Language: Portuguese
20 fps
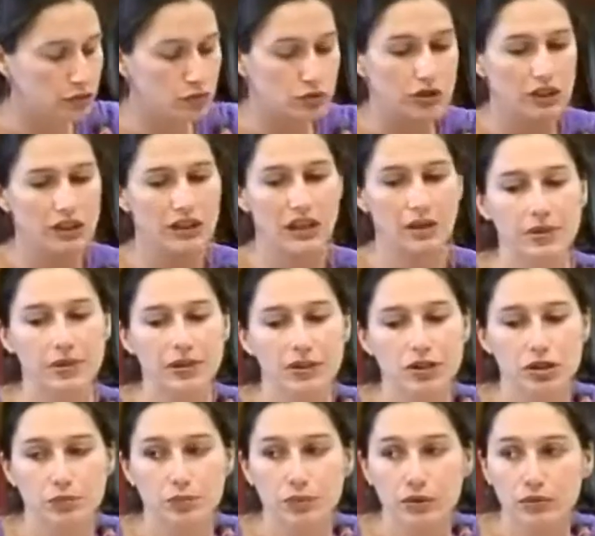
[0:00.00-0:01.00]
Gostaria
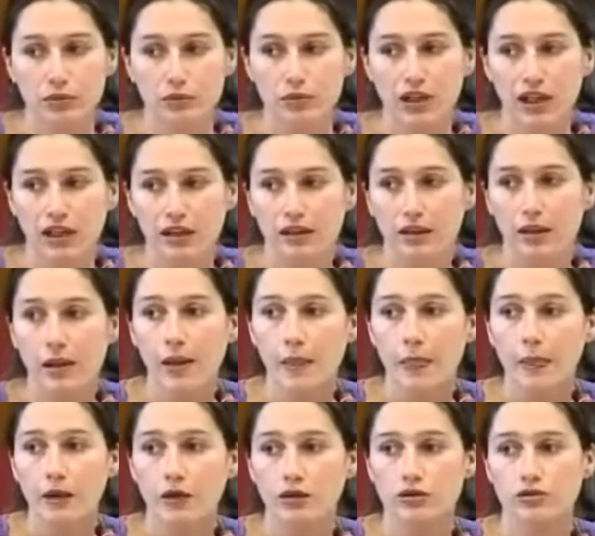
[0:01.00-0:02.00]
apenas de perguntar
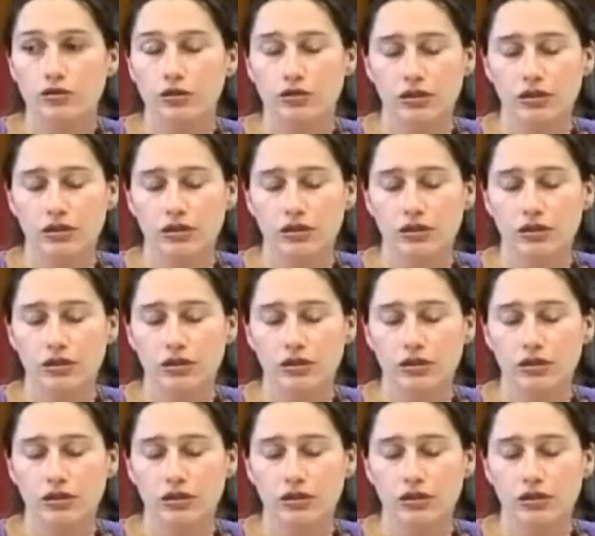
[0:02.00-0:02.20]
ao Sr.